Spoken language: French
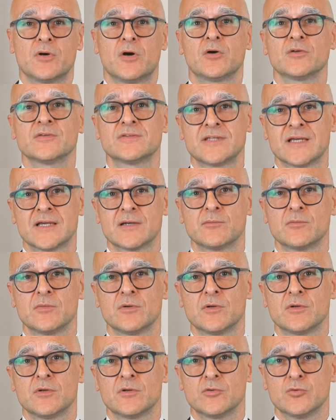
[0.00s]
en termes
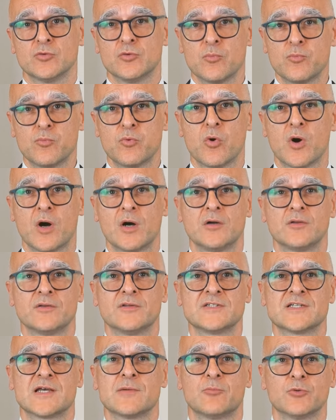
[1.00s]
de poids
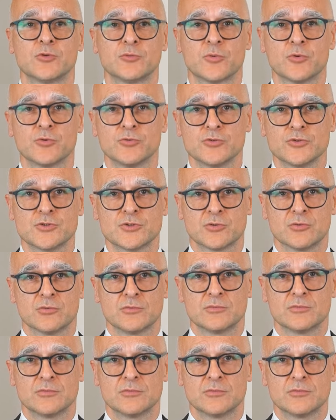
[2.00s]
des impôts de production.